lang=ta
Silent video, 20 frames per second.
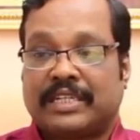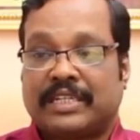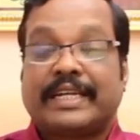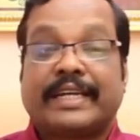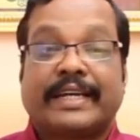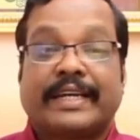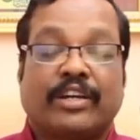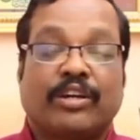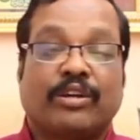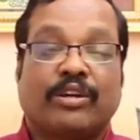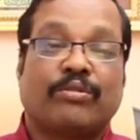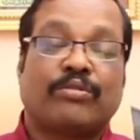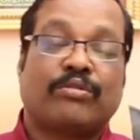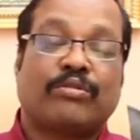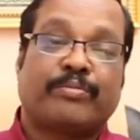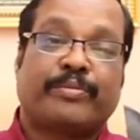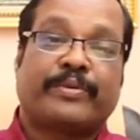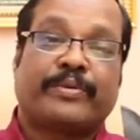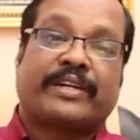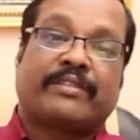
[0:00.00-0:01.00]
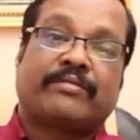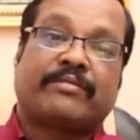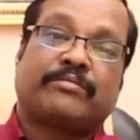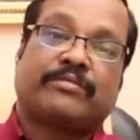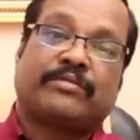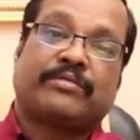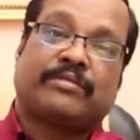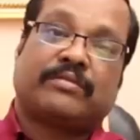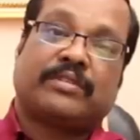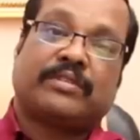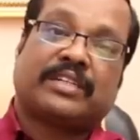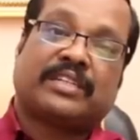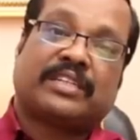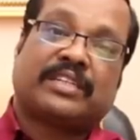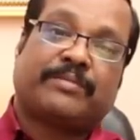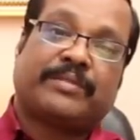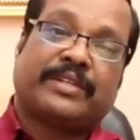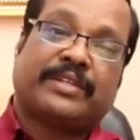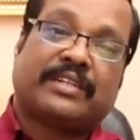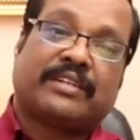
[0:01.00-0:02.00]
நீங்கள் எங்கேயோ ஒரு பக்கம்
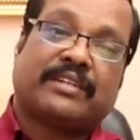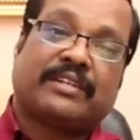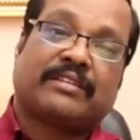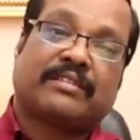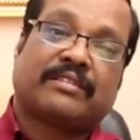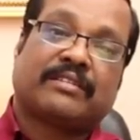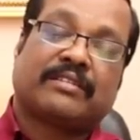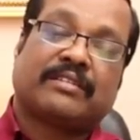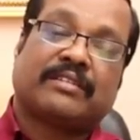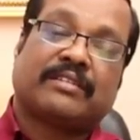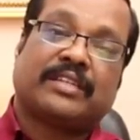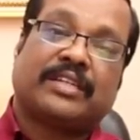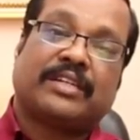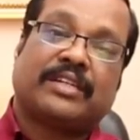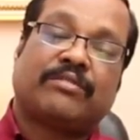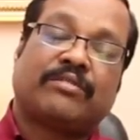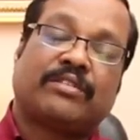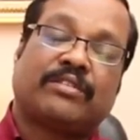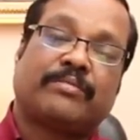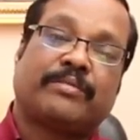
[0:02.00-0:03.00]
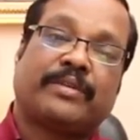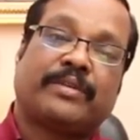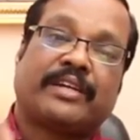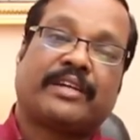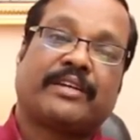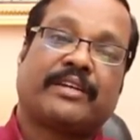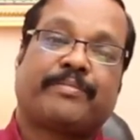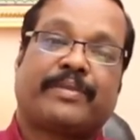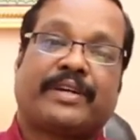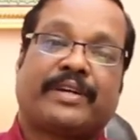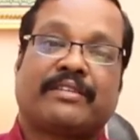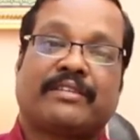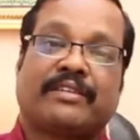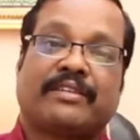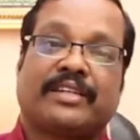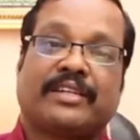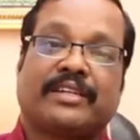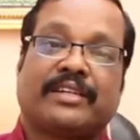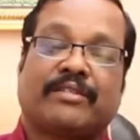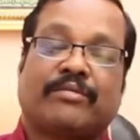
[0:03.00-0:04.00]
உலகத்தமிழர்கள் இந்த யூடியூப்பில்
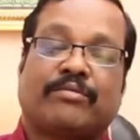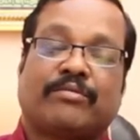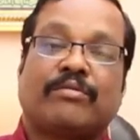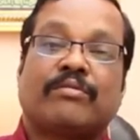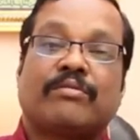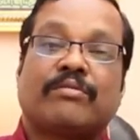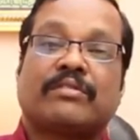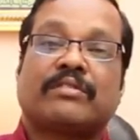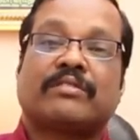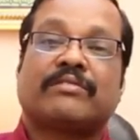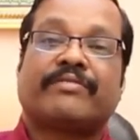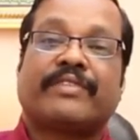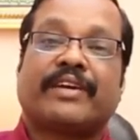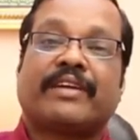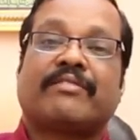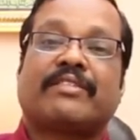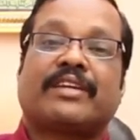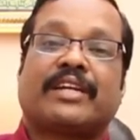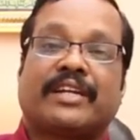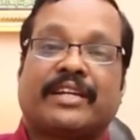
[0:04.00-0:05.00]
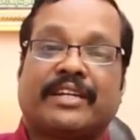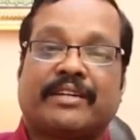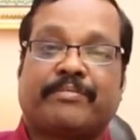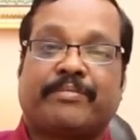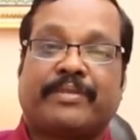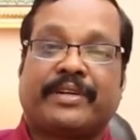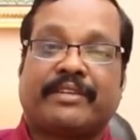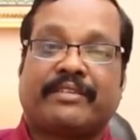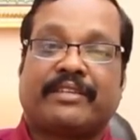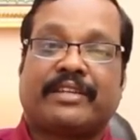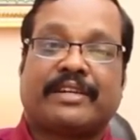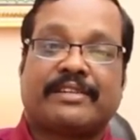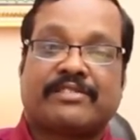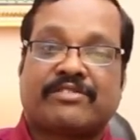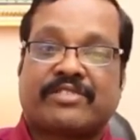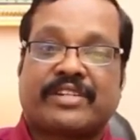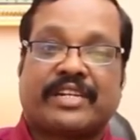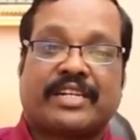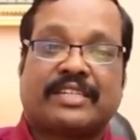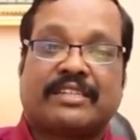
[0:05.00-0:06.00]
பார்த்துட்டு உங்களுக்கு ஃபேவரான பிடித்த
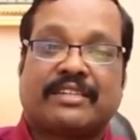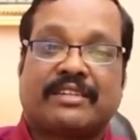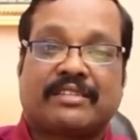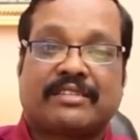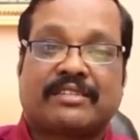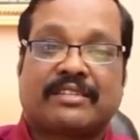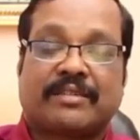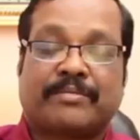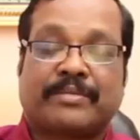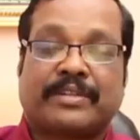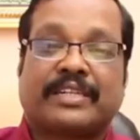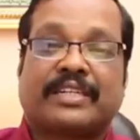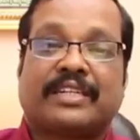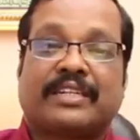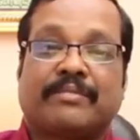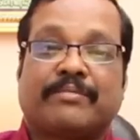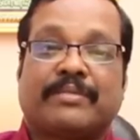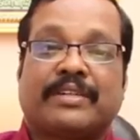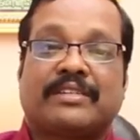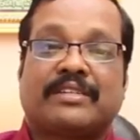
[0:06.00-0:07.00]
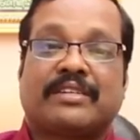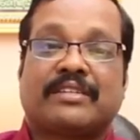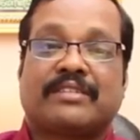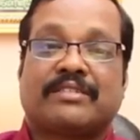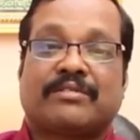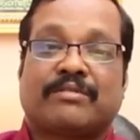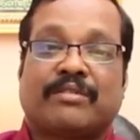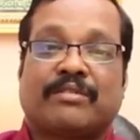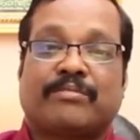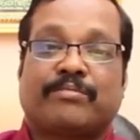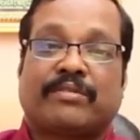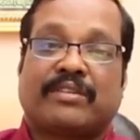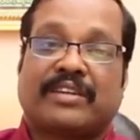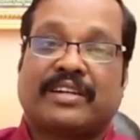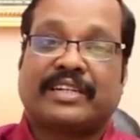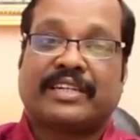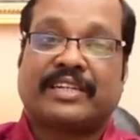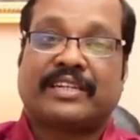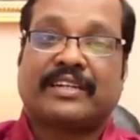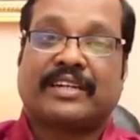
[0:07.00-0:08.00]
அஸ்ட்ராலஜர்ஸ் நமக்கு என்ன மெசேஜ் சொல்ல
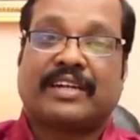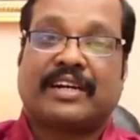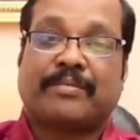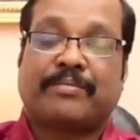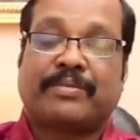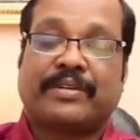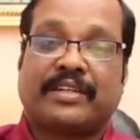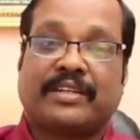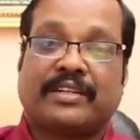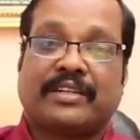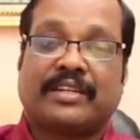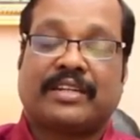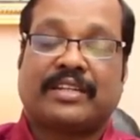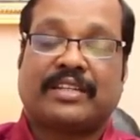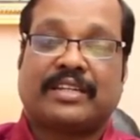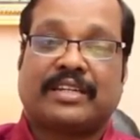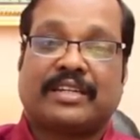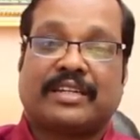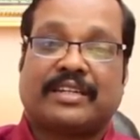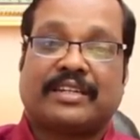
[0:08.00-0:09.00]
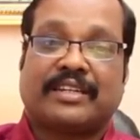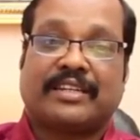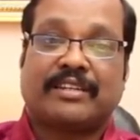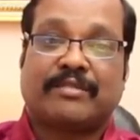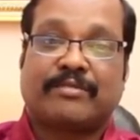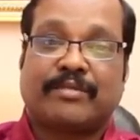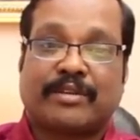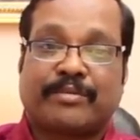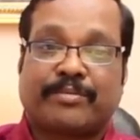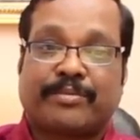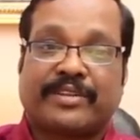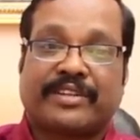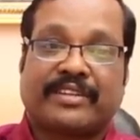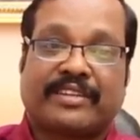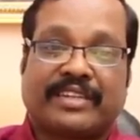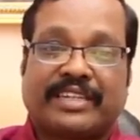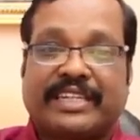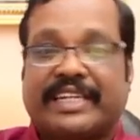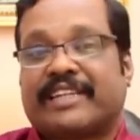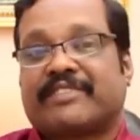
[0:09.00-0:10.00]
போகிறாங்க அப்படிங்கிறத எதிர்பார்ப்போடு
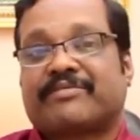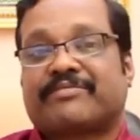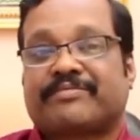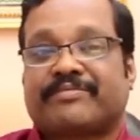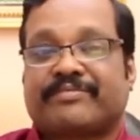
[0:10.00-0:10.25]
இருக்கீங்க